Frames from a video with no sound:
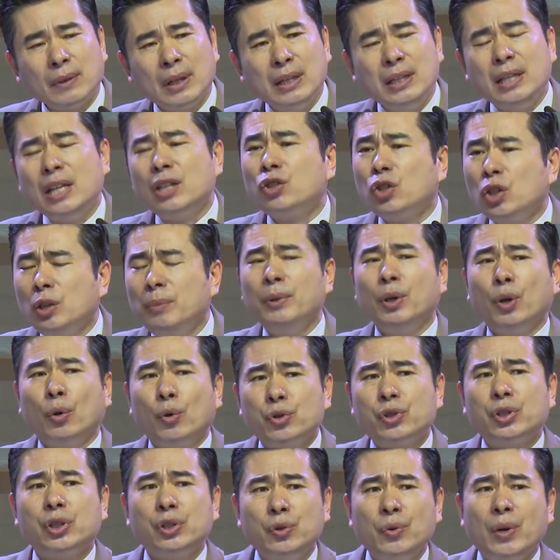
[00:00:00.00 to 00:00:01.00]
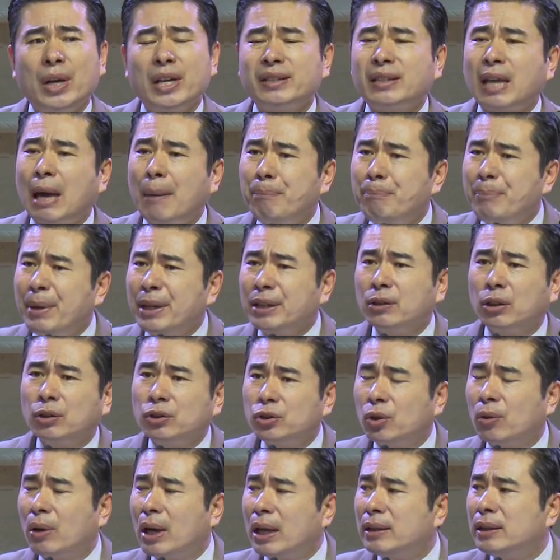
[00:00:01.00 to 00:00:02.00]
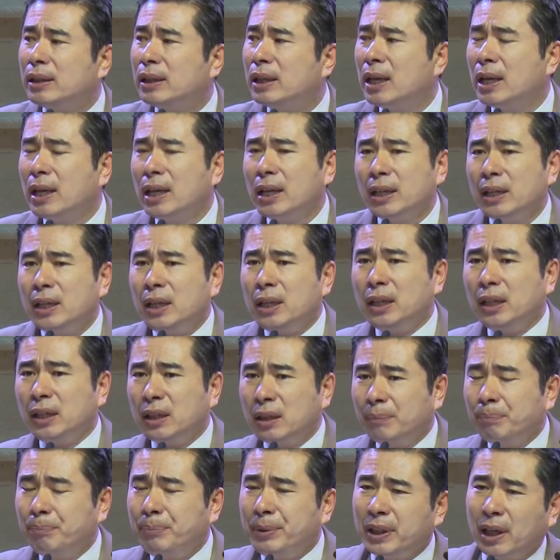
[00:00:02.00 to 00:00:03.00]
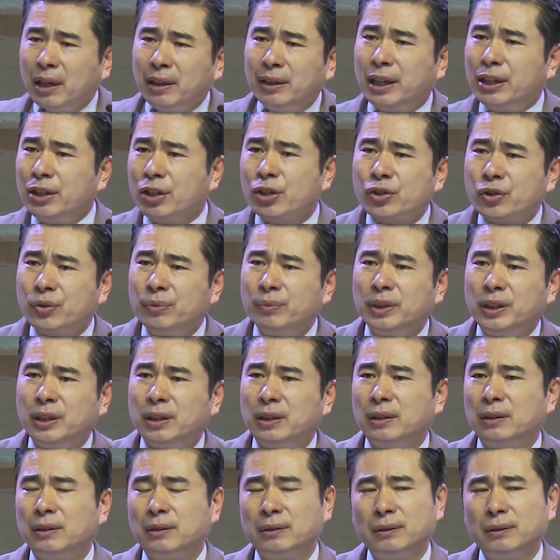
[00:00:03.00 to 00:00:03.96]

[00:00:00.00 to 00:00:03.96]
예수님이 오신 후에 300년 동안 이 이른 비가 내렸습니다.